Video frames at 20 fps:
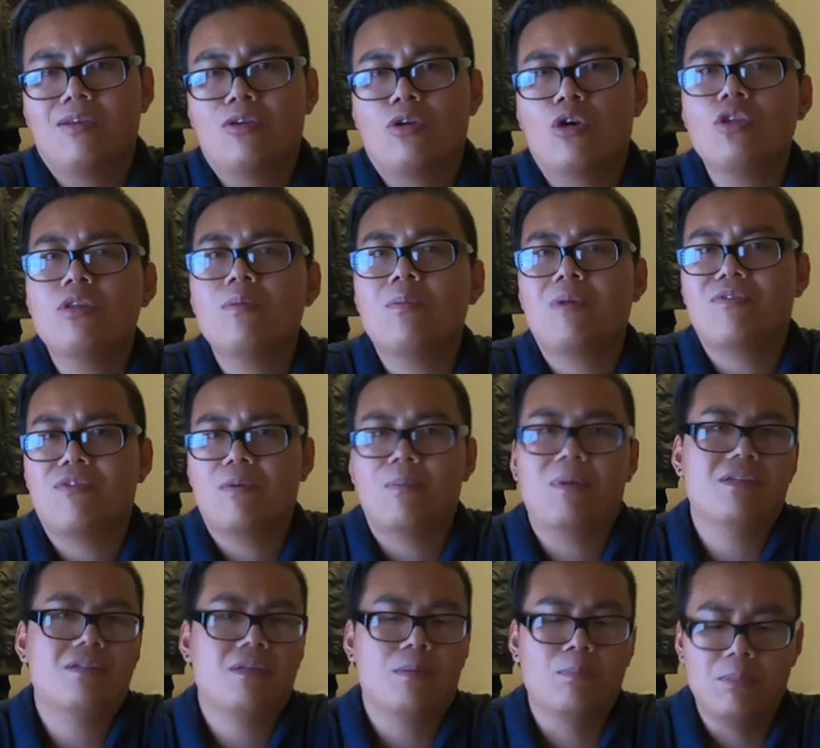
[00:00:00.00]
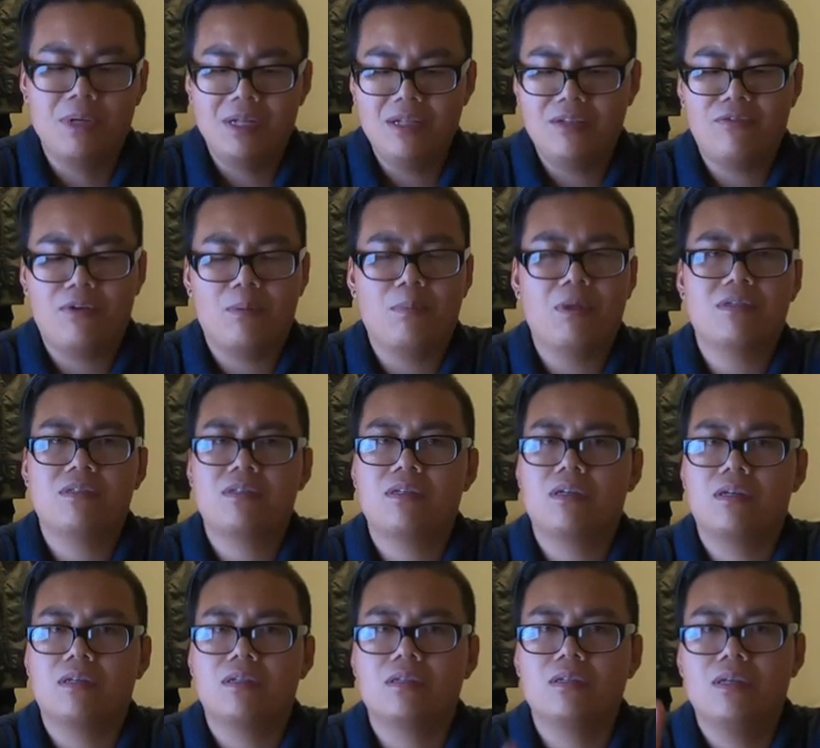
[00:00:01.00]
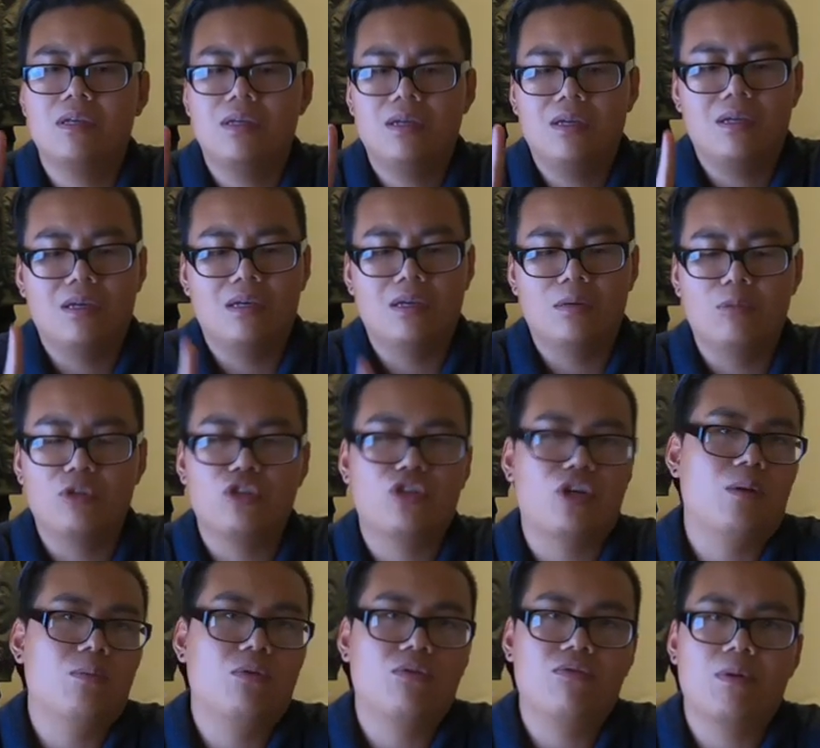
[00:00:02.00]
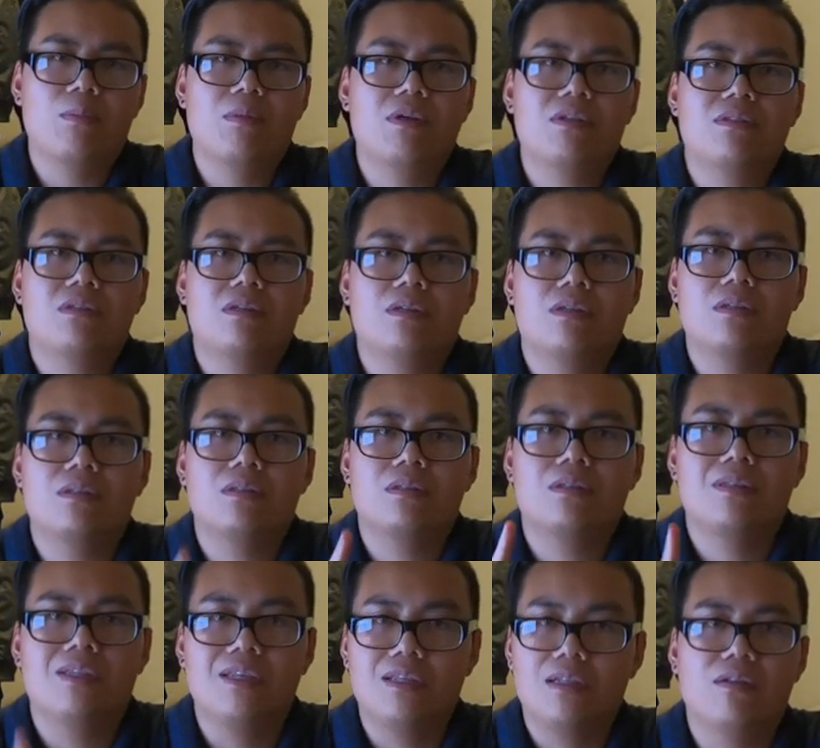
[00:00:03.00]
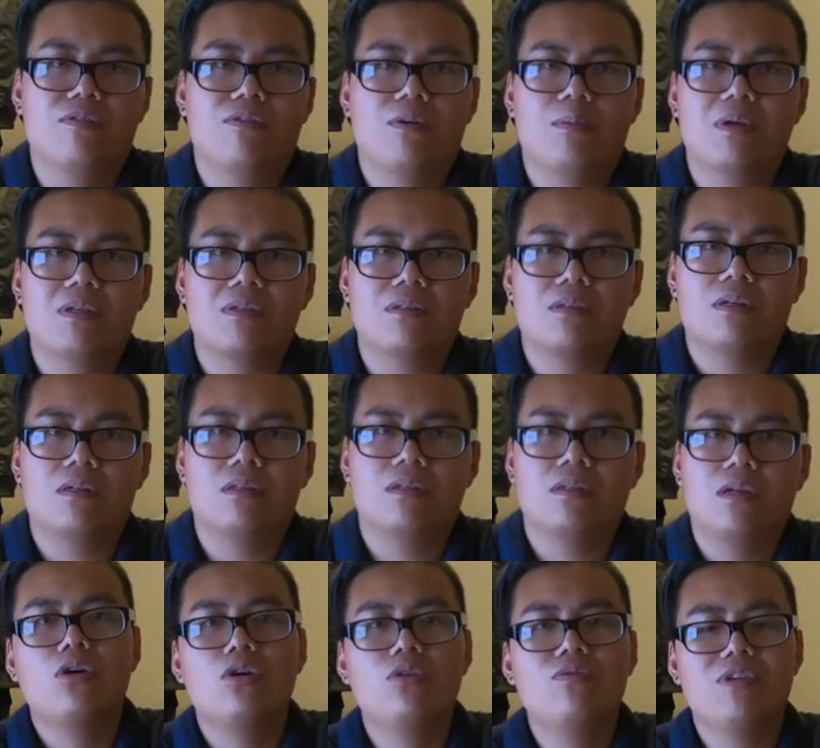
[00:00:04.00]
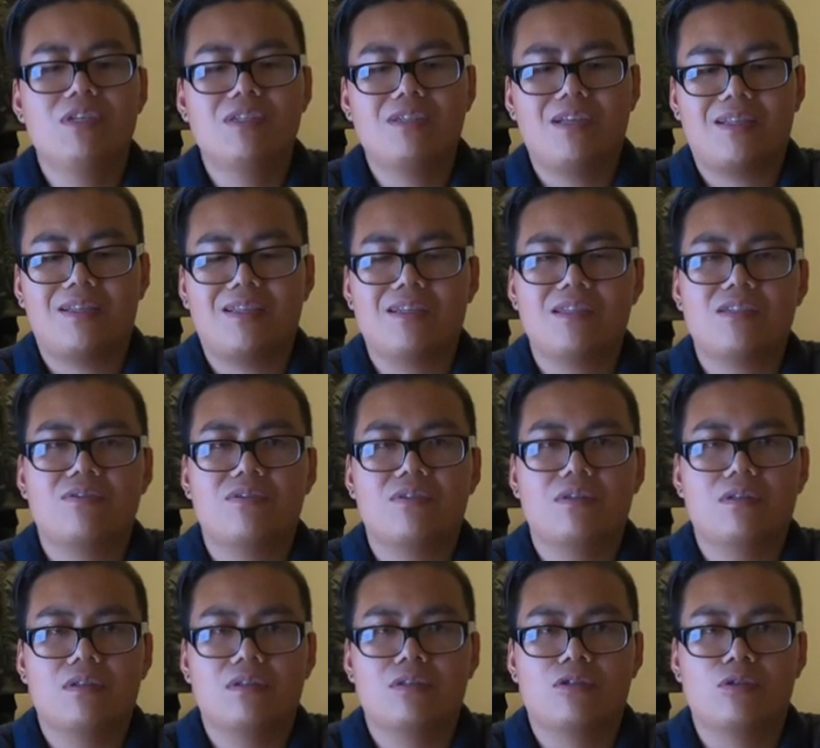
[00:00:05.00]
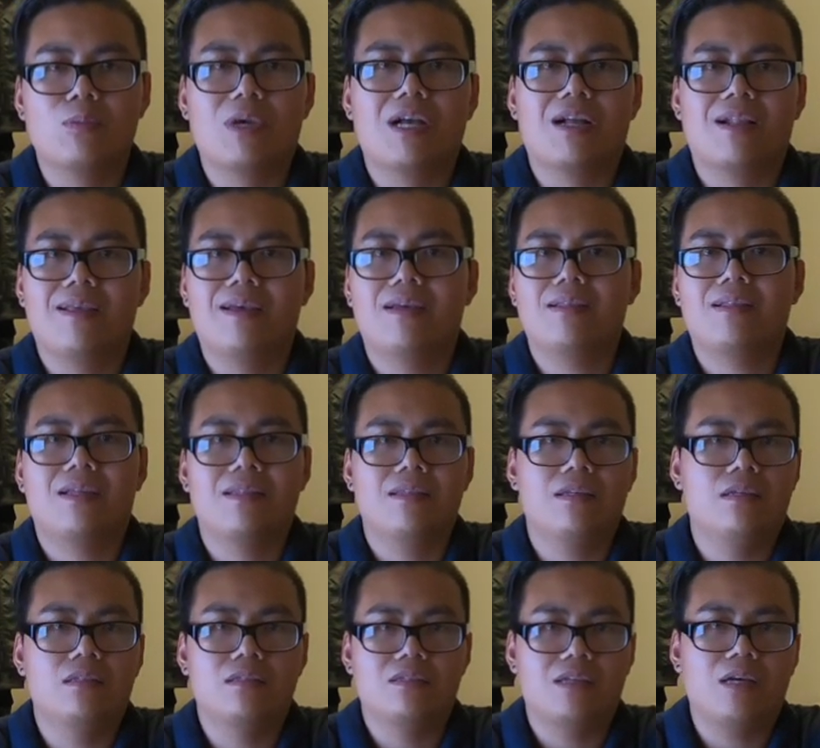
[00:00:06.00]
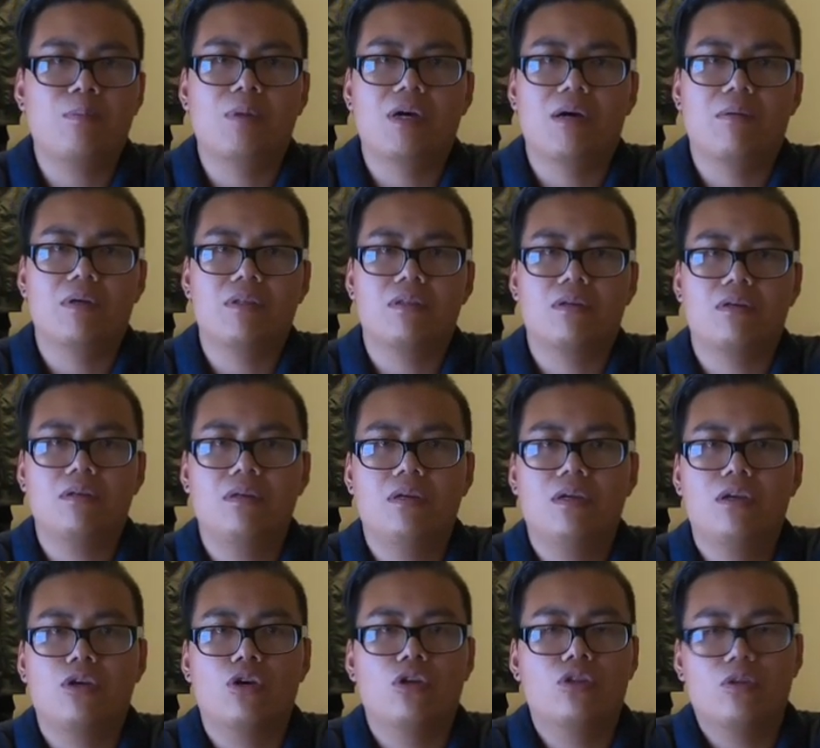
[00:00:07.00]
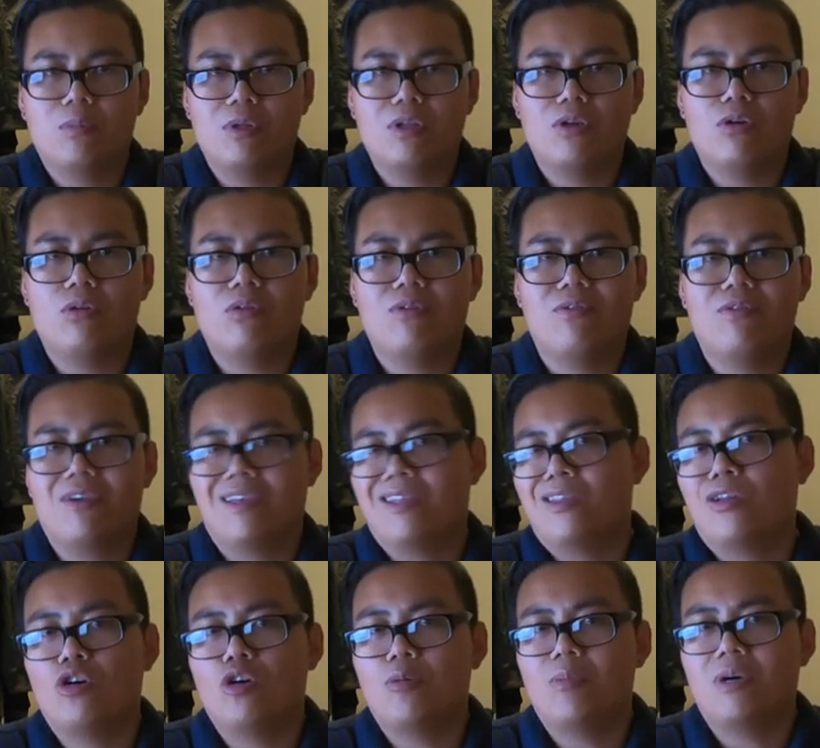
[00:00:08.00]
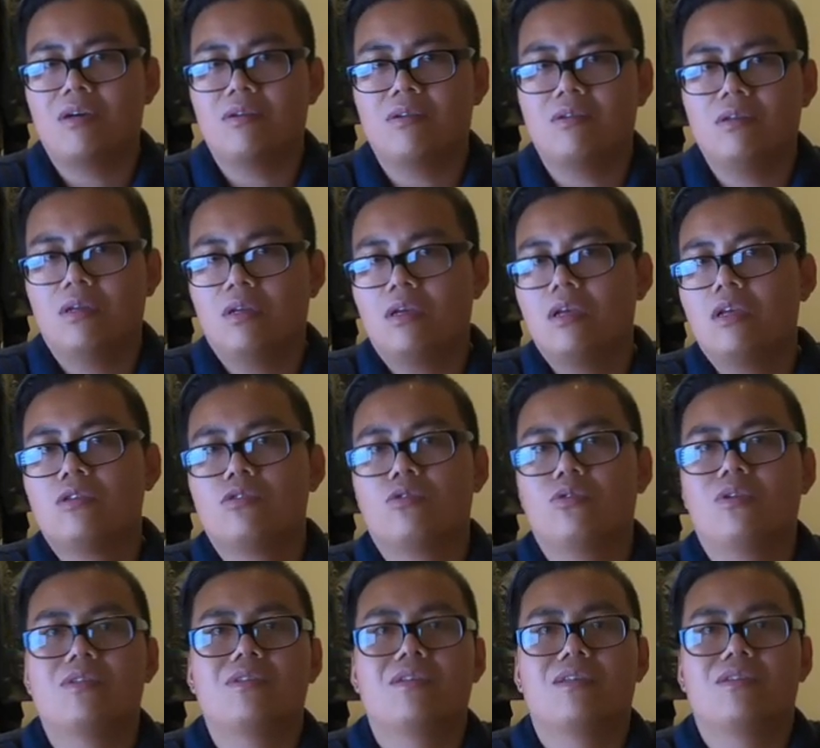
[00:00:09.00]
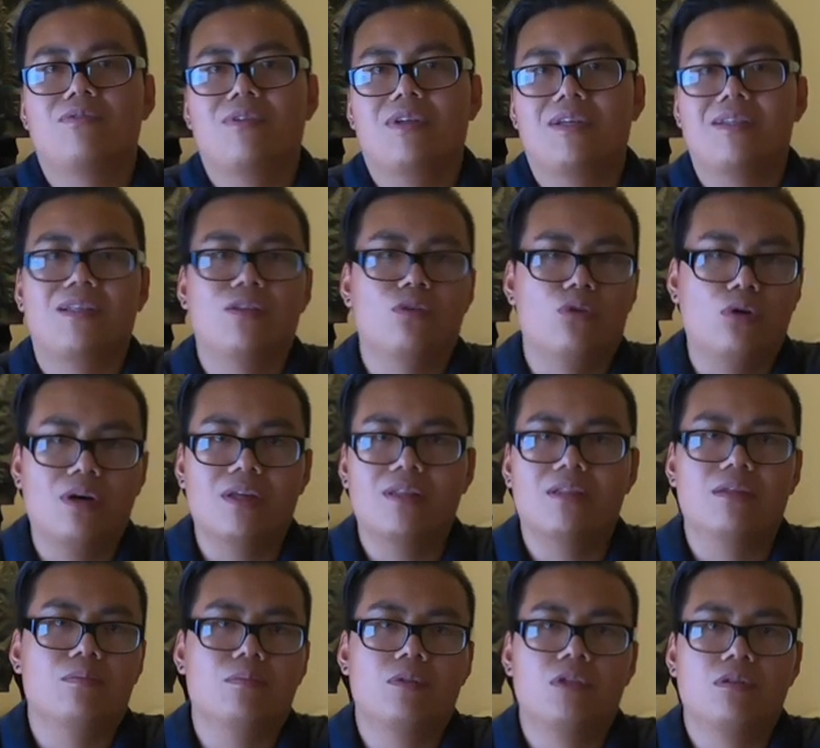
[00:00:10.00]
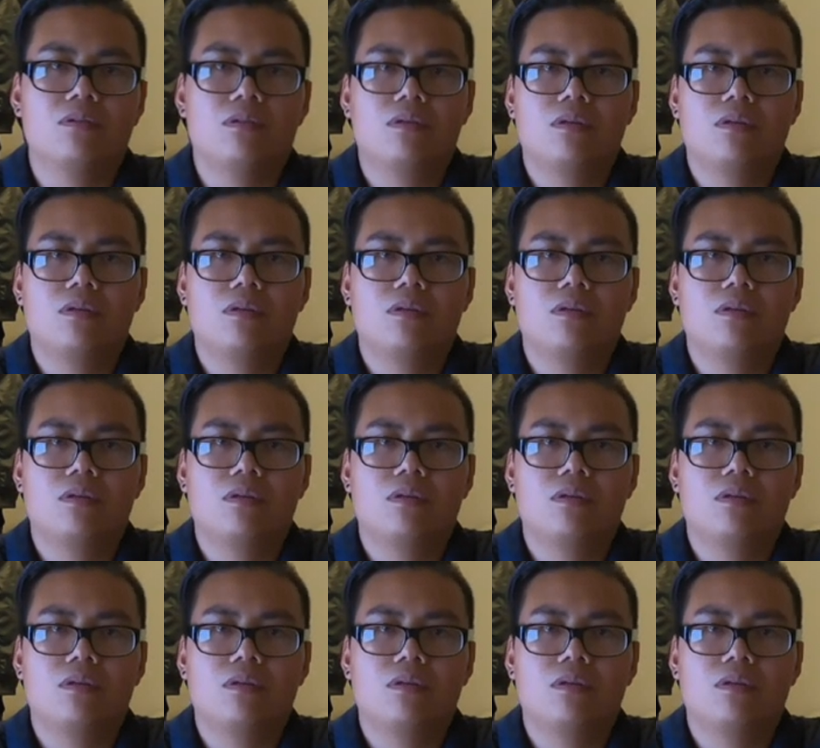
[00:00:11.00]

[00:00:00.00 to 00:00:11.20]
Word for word: könnte man verbessern, Bild verbessern, äh, Beschreibung verbessern, Titel verbessern. Und wie gesagt, das zum Erklären an den Sachbearbeiter könnte man auch genauer machen, sodass er es vielleicht dann doch annimmt.